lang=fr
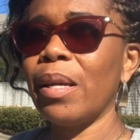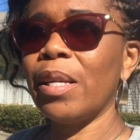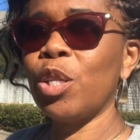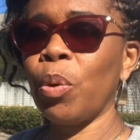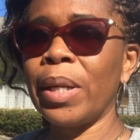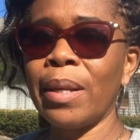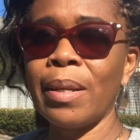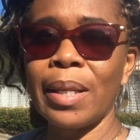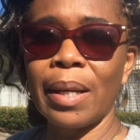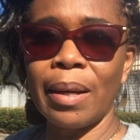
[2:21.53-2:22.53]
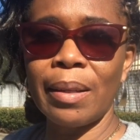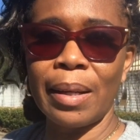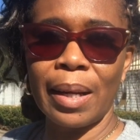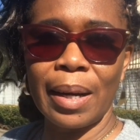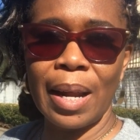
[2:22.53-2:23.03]
ils ont été intégrés dans
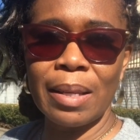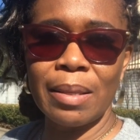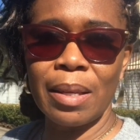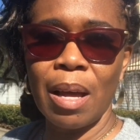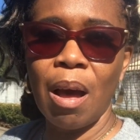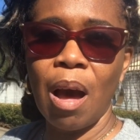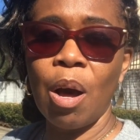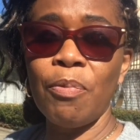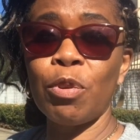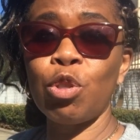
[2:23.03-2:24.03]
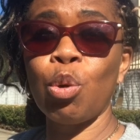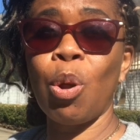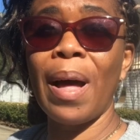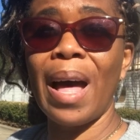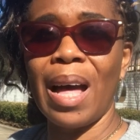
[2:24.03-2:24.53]
des classes en fonction de
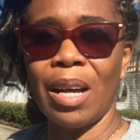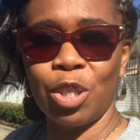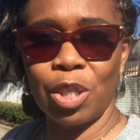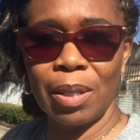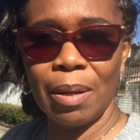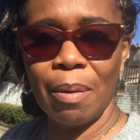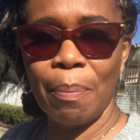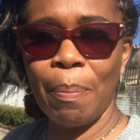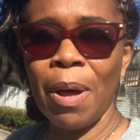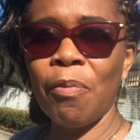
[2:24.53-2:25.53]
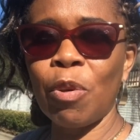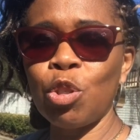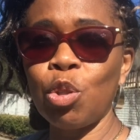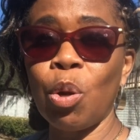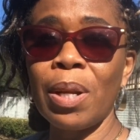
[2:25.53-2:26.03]
leur âge, pas en
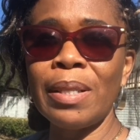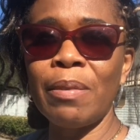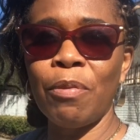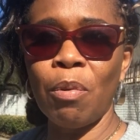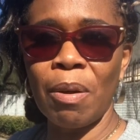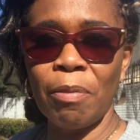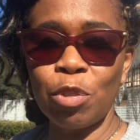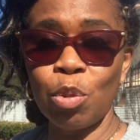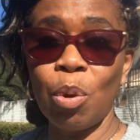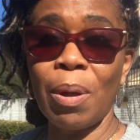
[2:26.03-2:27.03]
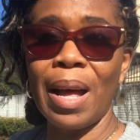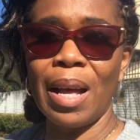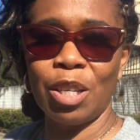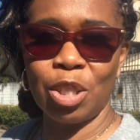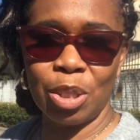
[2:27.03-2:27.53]
fonction de leur niveau, en fonction de leur
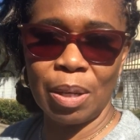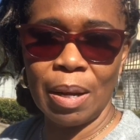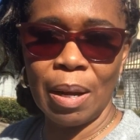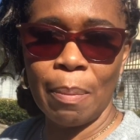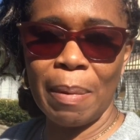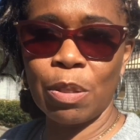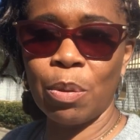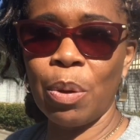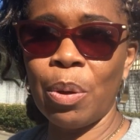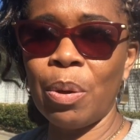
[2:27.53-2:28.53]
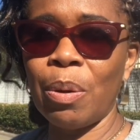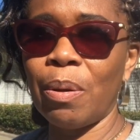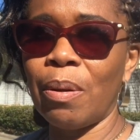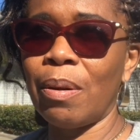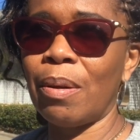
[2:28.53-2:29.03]
âge. Parce que
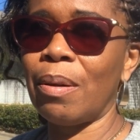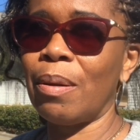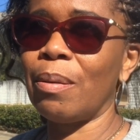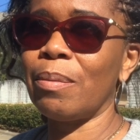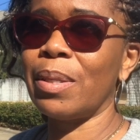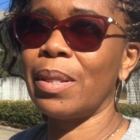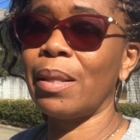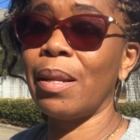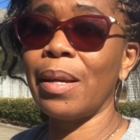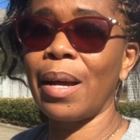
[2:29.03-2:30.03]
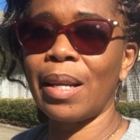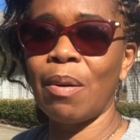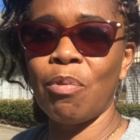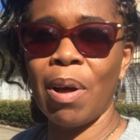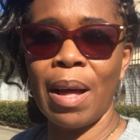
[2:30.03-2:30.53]
euh, c'est délicat
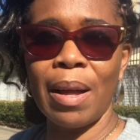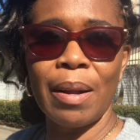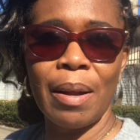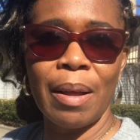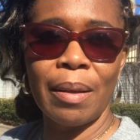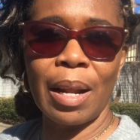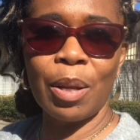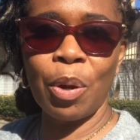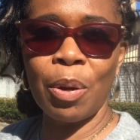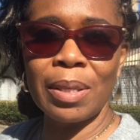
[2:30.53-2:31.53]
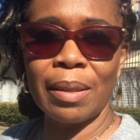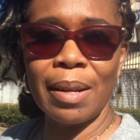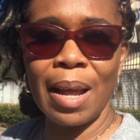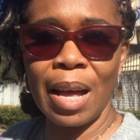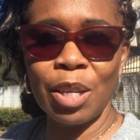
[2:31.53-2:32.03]
d'avoir quelqu'un d'un
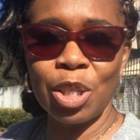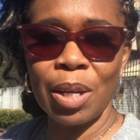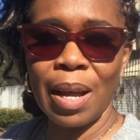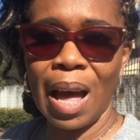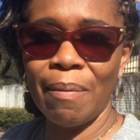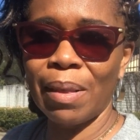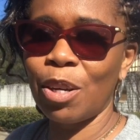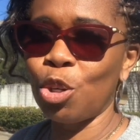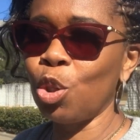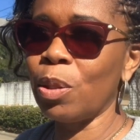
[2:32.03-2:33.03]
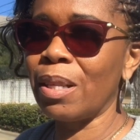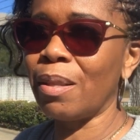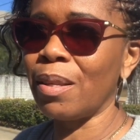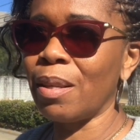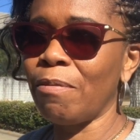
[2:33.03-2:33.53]
certain âge avec des, jeunes,
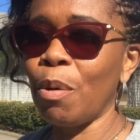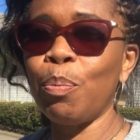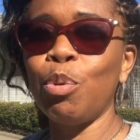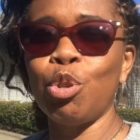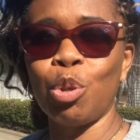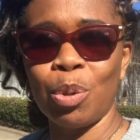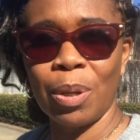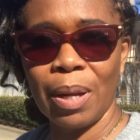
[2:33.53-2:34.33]
des, enfants plus jeunes.